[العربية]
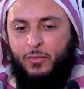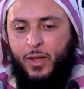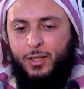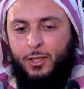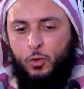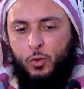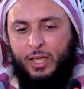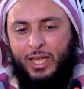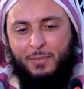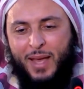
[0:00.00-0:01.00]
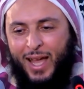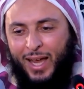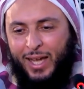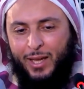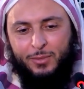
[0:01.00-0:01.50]
من فيض جودك ما
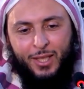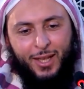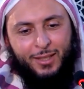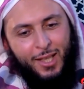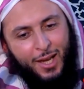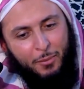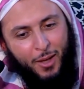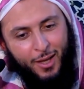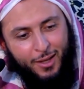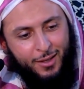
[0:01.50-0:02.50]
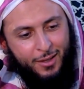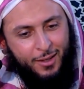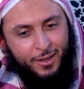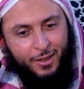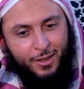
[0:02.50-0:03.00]
علمتنا الطلبة
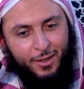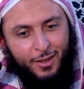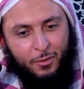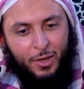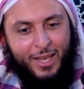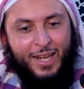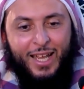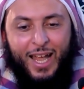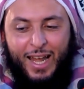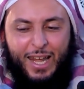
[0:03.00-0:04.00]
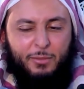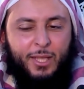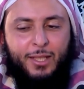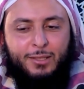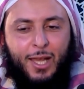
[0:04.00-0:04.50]
ولكنك
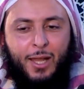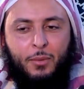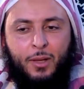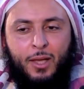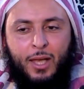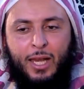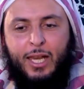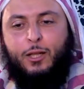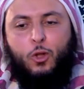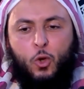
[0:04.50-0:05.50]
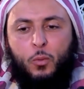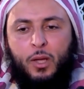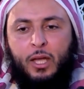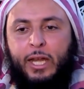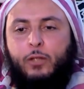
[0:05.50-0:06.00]
علمتنا الطلب لنطلب
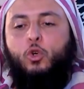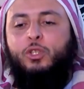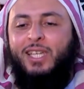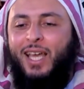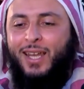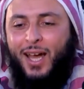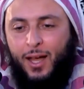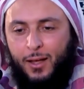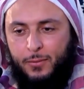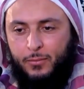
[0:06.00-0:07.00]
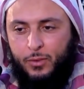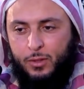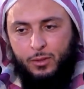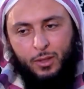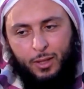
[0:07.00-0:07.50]
لتعطينا
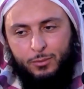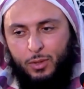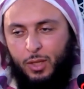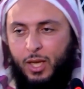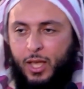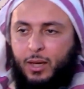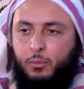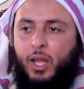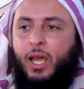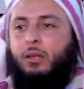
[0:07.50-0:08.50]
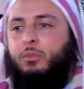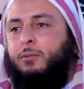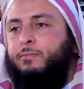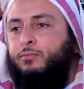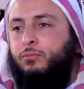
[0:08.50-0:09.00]
الحمد لله رب
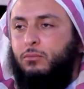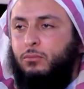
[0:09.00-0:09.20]
العالمين